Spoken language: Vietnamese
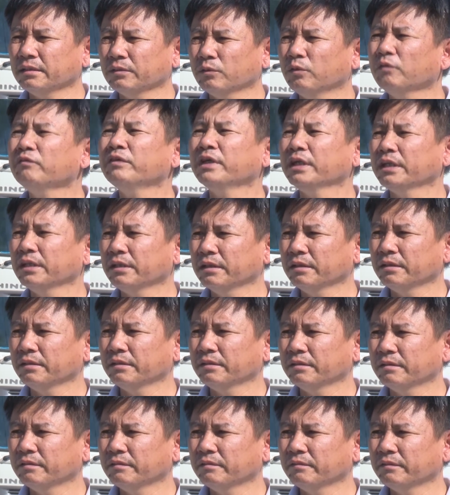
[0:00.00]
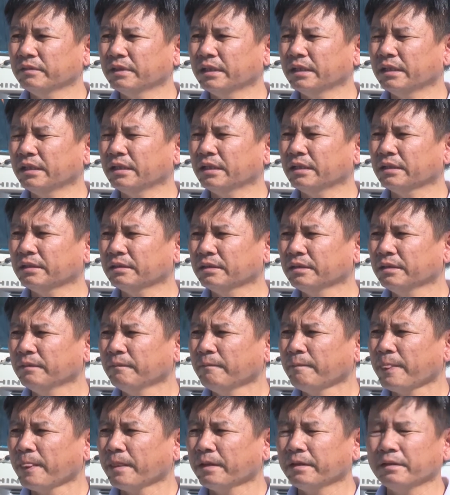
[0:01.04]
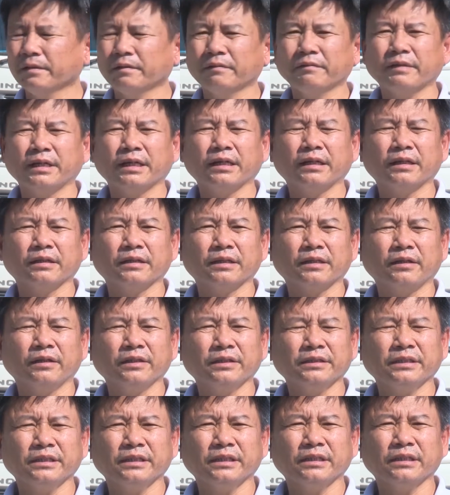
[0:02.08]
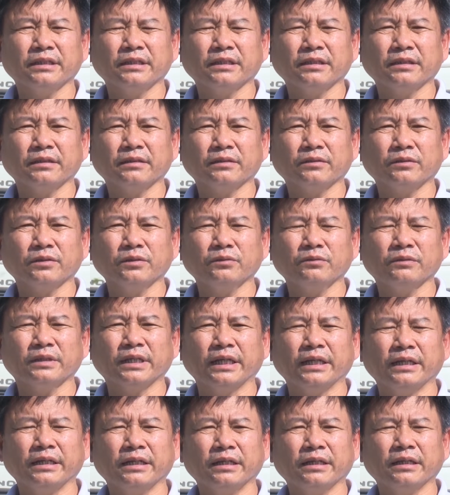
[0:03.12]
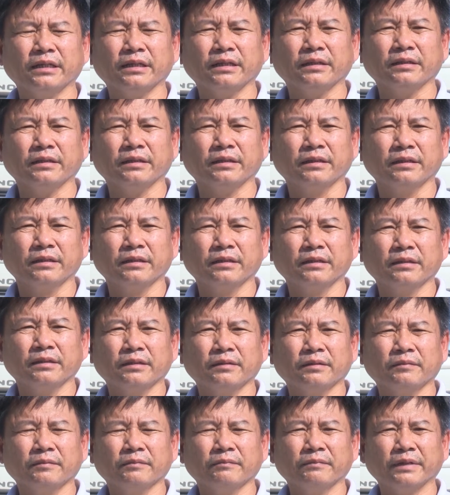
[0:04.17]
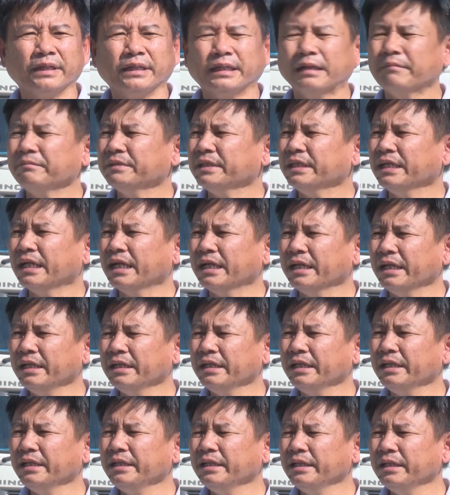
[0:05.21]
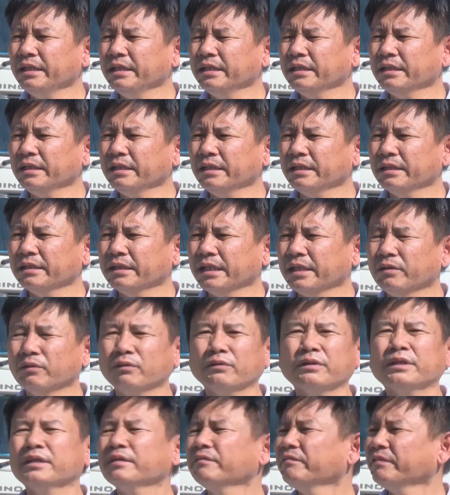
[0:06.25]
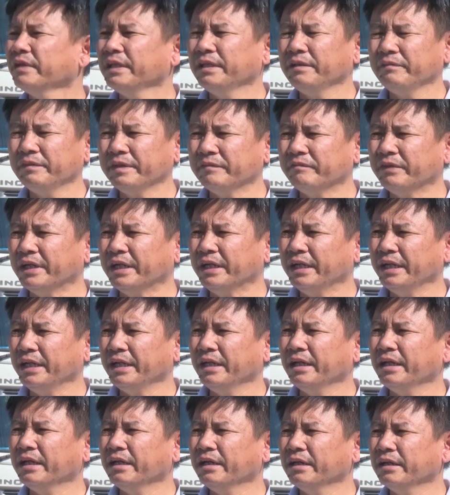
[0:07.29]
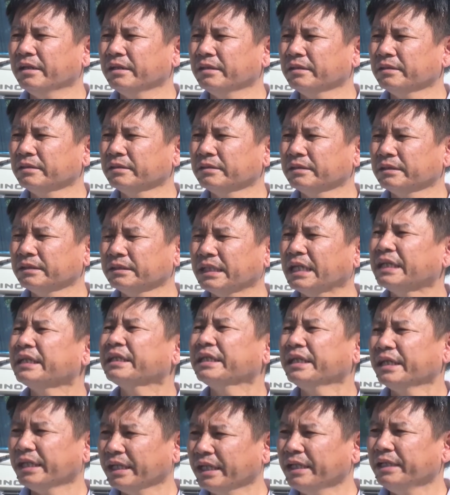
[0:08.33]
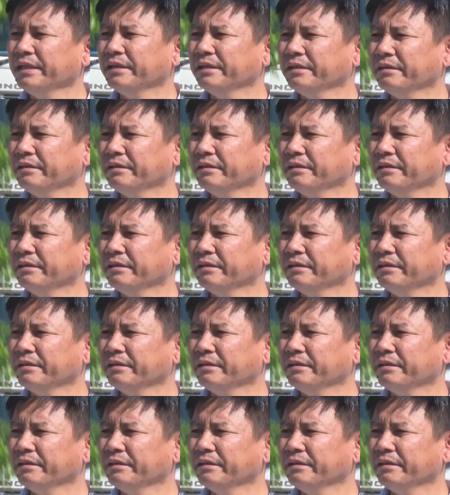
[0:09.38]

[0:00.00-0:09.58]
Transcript: khu vực. Và coi như là tôi cũng thấy là mấy năm trở lại đây ngành điện lực là rất nỗ lực về vấn đề là cắt tỉa cây